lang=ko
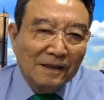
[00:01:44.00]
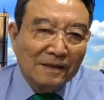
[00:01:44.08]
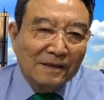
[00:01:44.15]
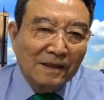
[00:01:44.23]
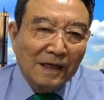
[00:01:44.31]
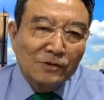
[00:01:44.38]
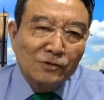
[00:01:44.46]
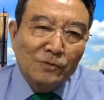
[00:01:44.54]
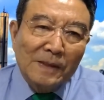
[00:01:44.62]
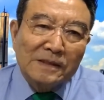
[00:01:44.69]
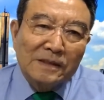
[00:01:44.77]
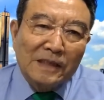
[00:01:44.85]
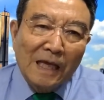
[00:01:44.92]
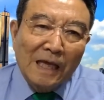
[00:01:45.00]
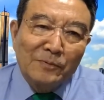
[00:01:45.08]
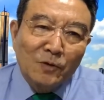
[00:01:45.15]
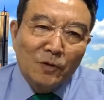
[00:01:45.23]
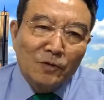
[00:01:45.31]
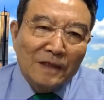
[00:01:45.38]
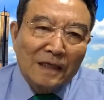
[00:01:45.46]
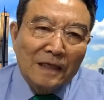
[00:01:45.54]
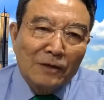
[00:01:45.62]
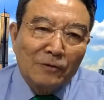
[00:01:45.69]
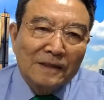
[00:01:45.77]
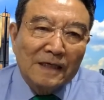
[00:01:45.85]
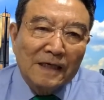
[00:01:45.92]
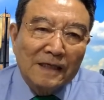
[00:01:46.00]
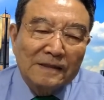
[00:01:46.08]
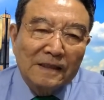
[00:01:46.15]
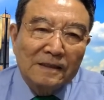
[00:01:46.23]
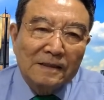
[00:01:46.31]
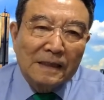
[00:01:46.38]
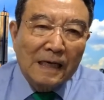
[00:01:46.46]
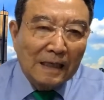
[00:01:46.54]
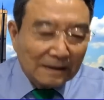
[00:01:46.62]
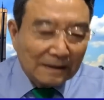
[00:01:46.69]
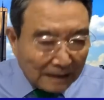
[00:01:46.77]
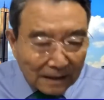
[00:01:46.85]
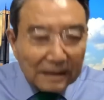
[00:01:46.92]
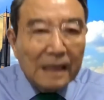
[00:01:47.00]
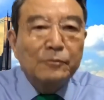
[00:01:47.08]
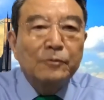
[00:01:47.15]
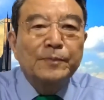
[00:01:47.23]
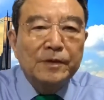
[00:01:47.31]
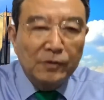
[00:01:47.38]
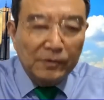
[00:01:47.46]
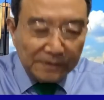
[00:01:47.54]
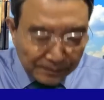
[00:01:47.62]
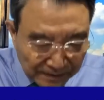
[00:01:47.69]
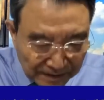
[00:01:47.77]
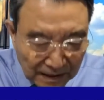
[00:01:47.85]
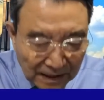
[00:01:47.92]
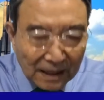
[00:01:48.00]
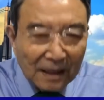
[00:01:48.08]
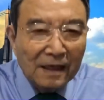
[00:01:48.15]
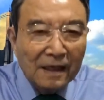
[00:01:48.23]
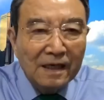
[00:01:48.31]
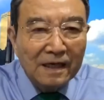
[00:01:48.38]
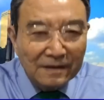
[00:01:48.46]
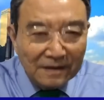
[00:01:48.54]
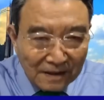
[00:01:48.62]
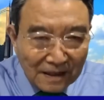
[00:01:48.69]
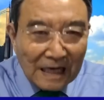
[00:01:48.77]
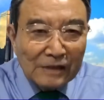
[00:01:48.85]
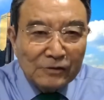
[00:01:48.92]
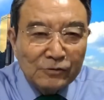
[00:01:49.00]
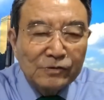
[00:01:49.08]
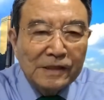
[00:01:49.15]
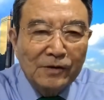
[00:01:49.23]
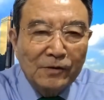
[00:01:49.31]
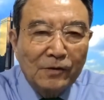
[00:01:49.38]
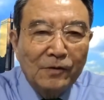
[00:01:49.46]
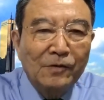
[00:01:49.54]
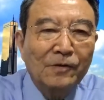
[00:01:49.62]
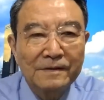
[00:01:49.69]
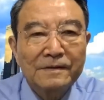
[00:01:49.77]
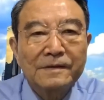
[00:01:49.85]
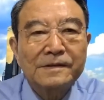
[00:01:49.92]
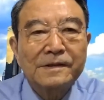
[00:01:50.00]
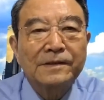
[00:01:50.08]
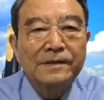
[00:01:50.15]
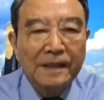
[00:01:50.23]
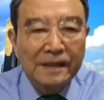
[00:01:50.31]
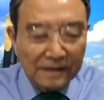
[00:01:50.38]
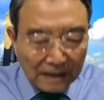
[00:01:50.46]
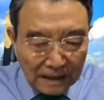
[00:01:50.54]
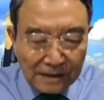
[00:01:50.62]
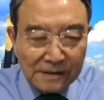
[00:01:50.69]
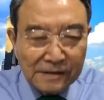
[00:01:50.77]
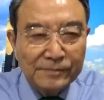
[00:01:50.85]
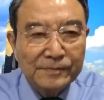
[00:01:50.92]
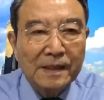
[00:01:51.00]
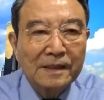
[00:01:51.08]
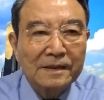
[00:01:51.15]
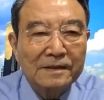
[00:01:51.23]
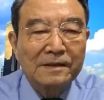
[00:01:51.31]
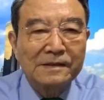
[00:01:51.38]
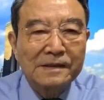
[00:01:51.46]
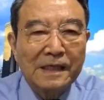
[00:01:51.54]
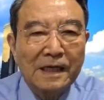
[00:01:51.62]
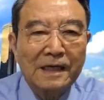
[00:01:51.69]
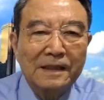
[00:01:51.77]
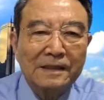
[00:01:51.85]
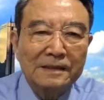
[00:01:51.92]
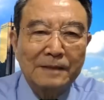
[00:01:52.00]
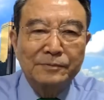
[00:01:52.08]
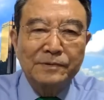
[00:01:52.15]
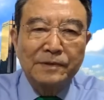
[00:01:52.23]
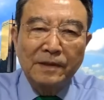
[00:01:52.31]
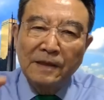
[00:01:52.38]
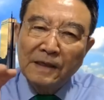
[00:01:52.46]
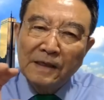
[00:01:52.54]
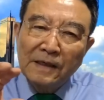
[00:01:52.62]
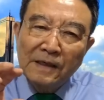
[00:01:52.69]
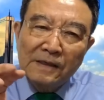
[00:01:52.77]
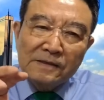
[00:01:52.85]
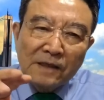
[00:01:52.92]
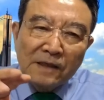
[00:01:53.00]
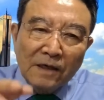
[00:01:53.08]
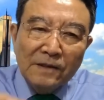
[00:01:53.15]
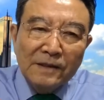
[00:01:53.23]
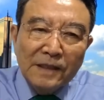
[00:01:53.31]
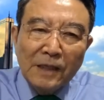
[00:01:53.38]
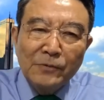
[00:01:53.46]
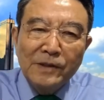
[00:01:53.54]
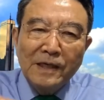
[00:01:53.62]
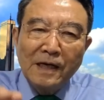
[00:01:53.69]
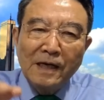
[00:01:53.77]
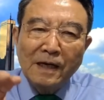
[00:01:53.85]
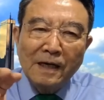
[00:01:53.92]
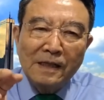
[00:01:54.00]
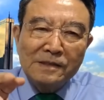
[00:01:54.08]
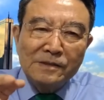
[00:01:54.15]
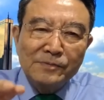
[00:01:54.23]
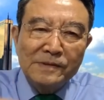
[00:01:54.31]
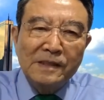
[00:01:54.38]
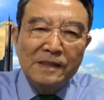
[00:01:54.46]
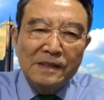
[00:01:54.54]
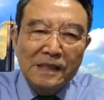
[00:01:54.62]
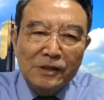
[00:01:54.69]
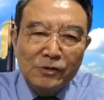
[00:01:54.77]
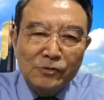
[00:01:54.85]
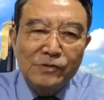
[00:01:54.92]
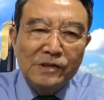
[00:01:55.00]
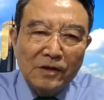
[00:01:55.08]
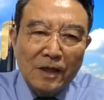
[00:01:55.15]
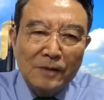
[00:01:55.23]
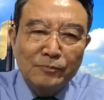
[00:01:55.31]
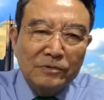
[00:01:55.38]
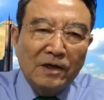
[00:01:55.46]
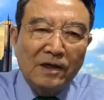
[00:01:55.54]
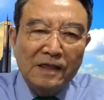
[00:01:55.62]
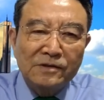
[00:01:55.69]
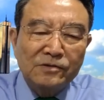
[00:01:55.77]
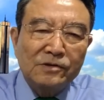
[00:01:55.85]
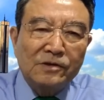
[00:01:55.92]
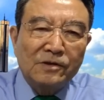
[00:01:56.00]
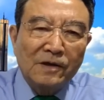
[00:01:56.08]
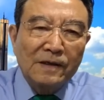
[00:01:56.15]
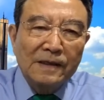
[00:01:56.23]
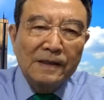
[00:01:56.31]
그래가지고 마치 대부노로 달라고 하다가 그냥 나 대부 필요 없습니다. 가주세요. 선택을 안 했습니다. 그러자 그다음부터 선대위가 있으면서 이준석과 붙어가지고